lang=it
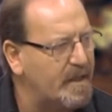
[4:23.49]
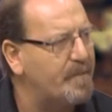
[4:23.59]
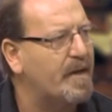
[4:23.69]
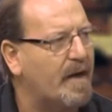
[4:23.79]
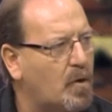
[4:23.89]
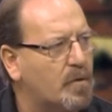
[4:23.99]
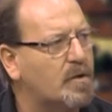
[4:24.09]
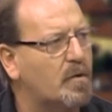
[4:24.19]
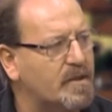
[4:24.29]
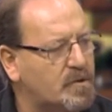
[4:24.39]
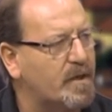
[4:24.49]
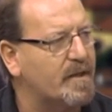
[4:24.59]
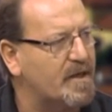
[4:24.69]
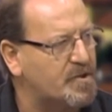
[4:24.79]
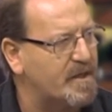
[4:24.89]
libri raccontano la storia
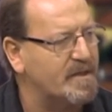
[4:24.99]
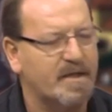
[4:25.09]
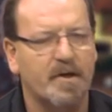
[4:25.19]
della scienza.